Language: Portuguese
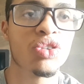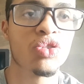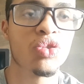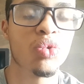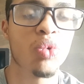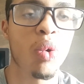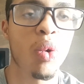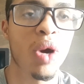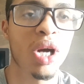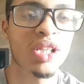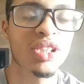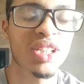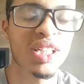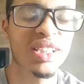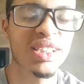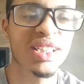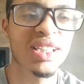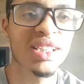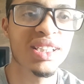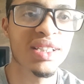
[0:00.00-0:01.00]
Eu Acho que é
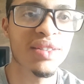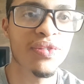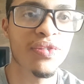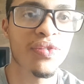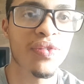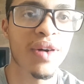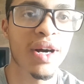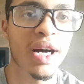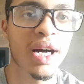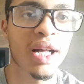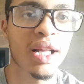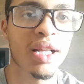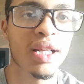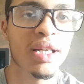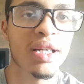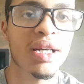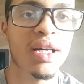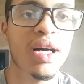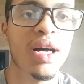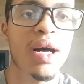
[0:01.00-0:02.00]
assim que se
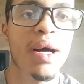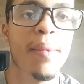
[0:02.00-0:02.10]
fala.